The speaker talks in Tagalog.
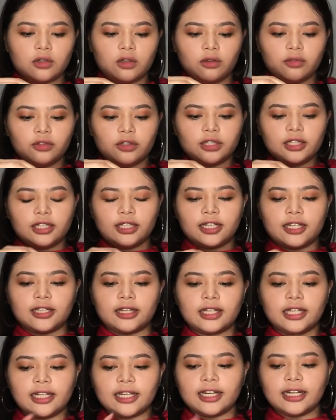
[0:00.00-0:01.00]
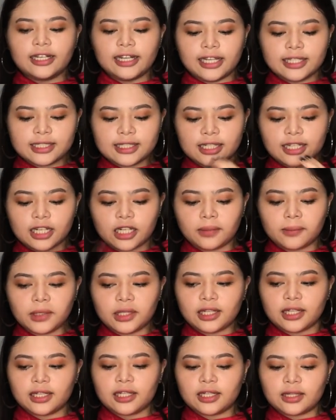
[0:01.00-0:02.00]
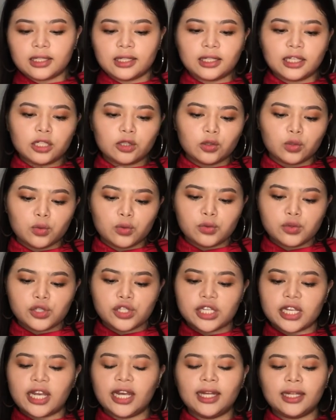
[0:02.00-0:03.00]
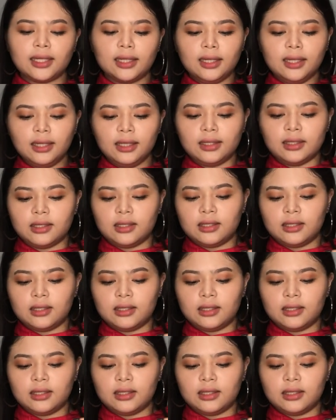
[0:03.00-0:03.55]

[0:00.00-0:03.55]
Cover na natin. Ang next na gagamitin natin, itong gel.